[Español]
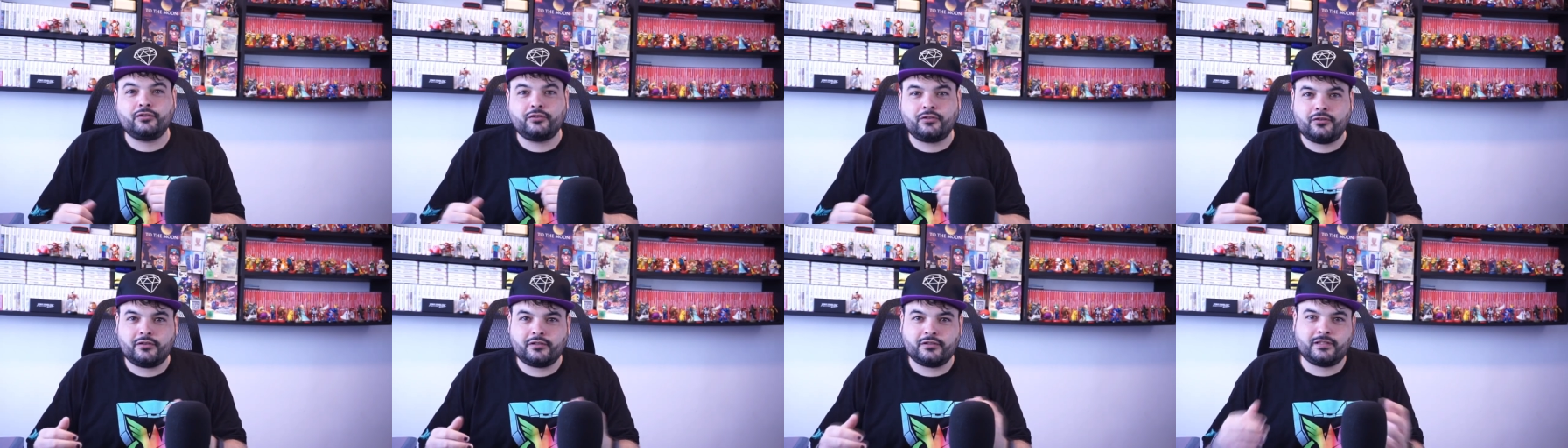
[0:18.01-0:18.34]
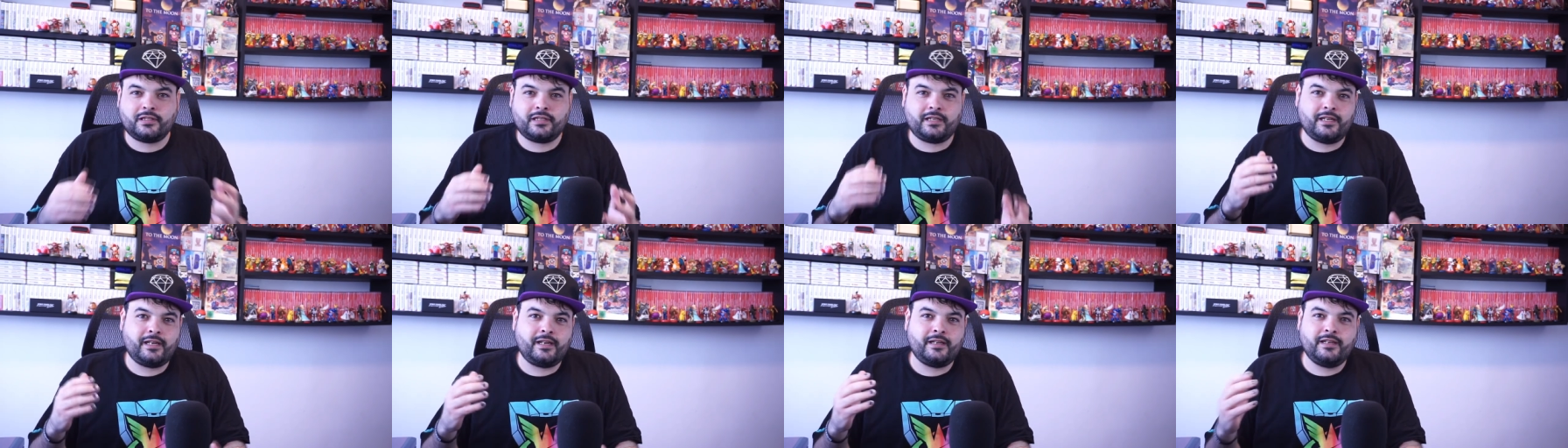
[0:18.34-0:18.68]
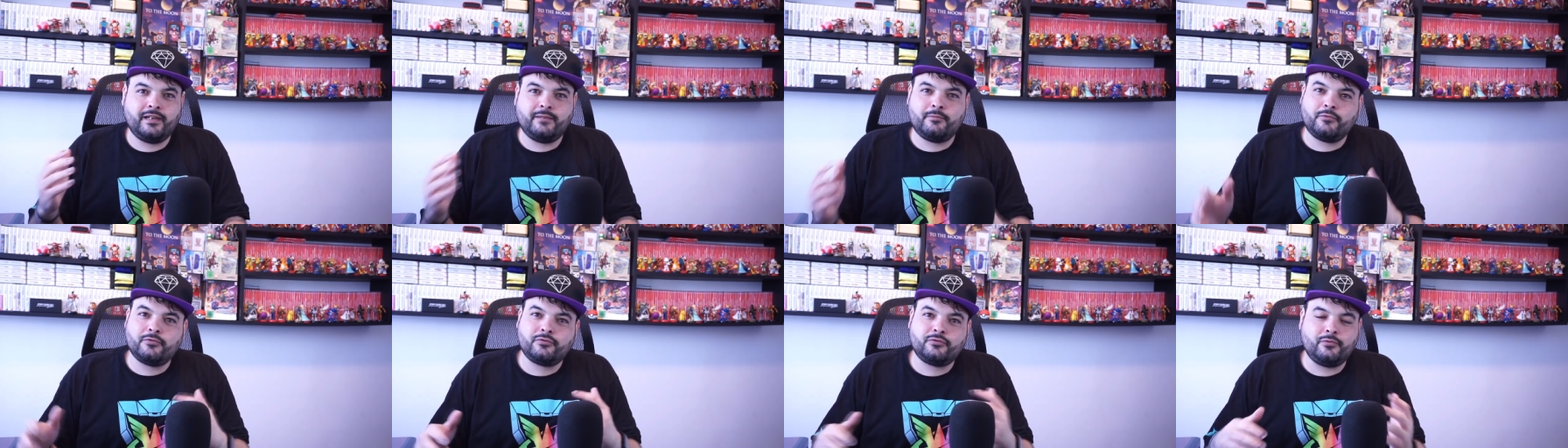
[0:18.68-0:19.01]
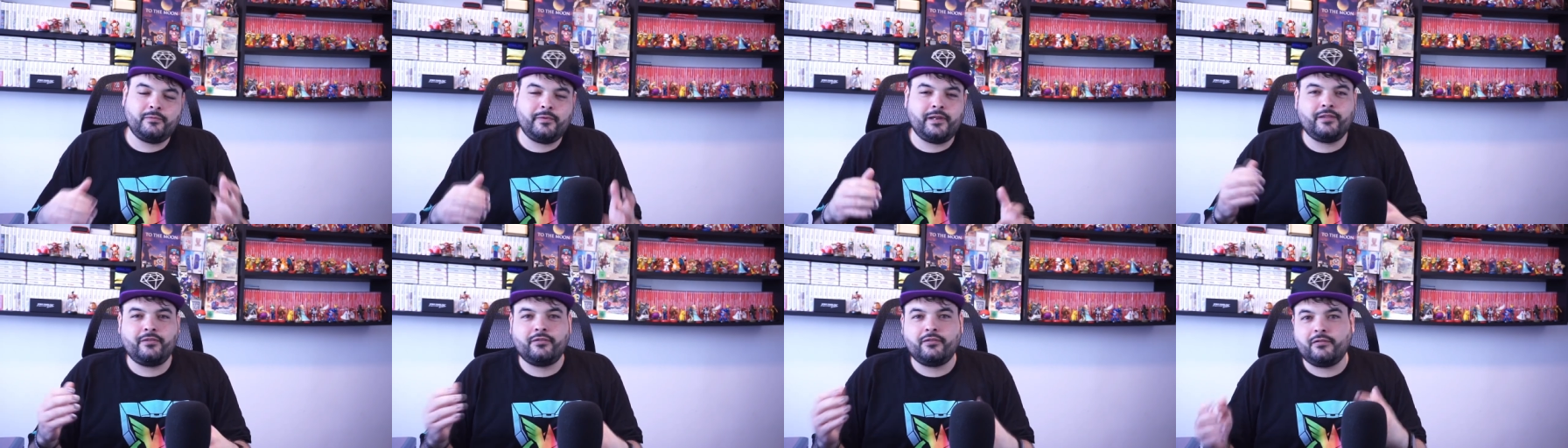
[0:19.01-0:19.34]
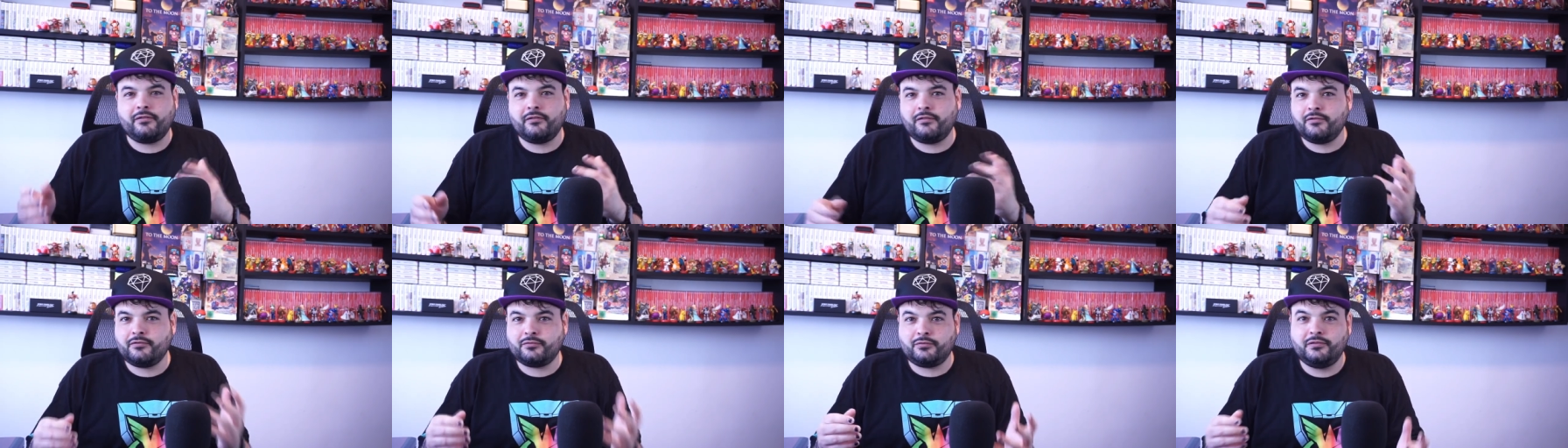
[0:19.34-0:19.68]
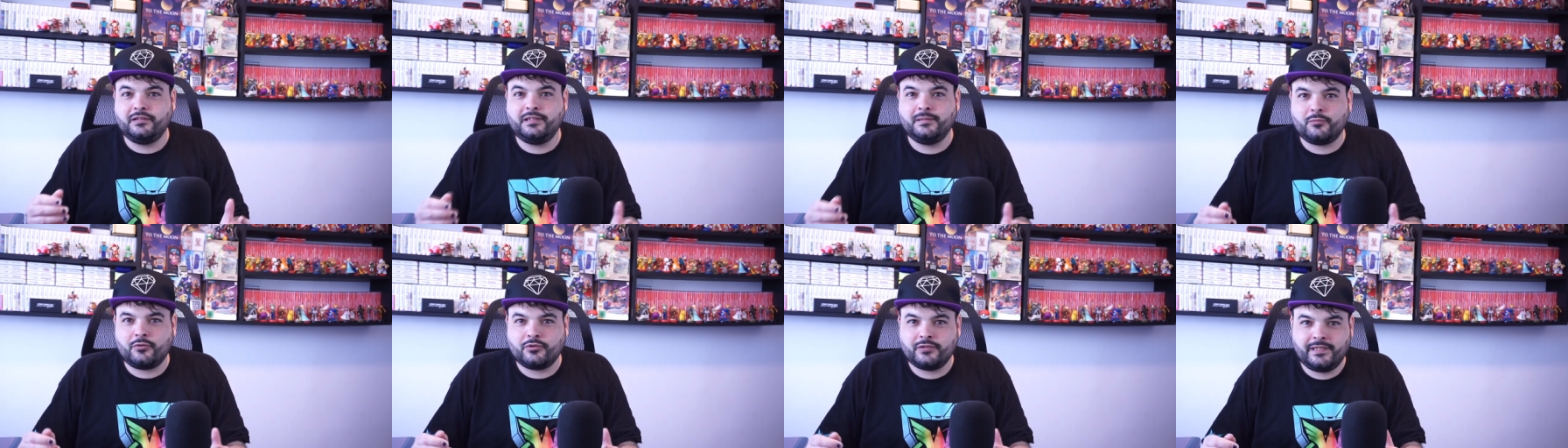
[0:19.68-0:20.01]
shorts que llevo subiendo los
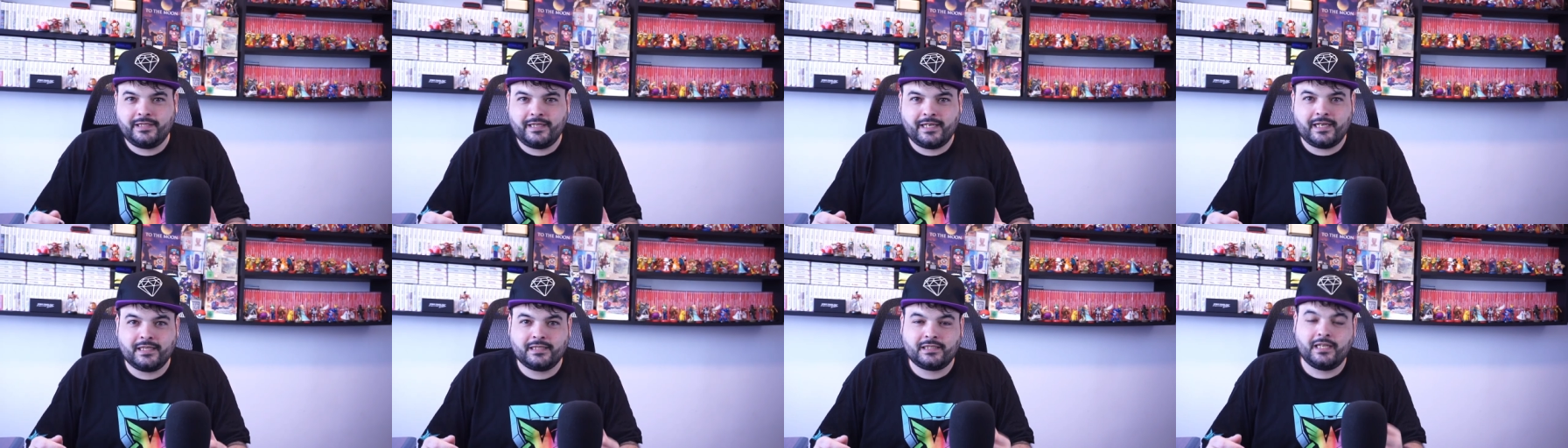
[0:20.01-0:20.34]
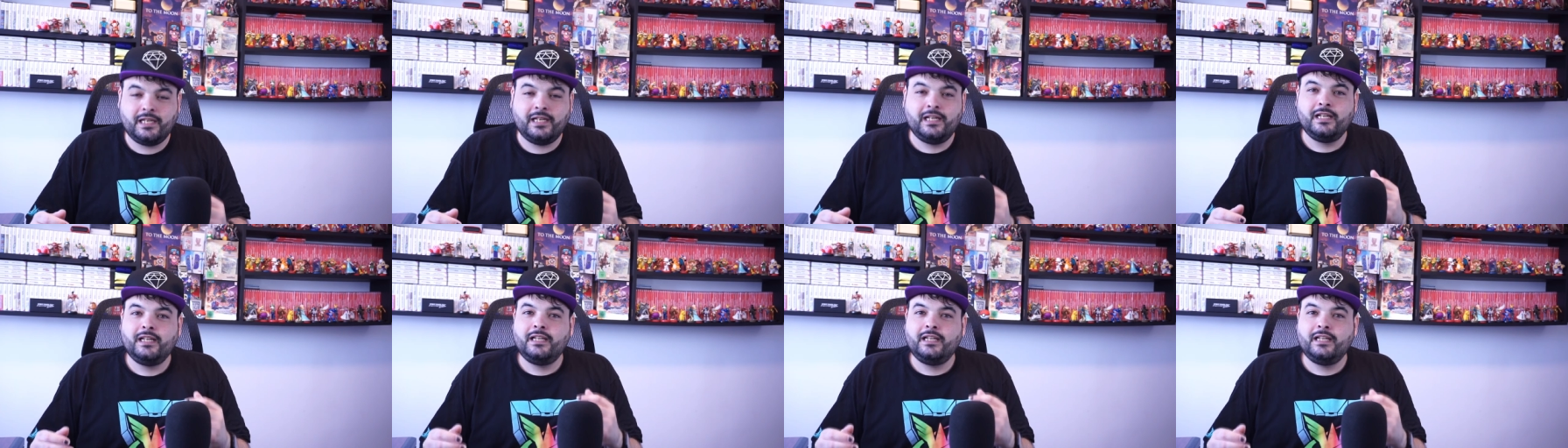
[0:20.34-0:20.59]
últimos días.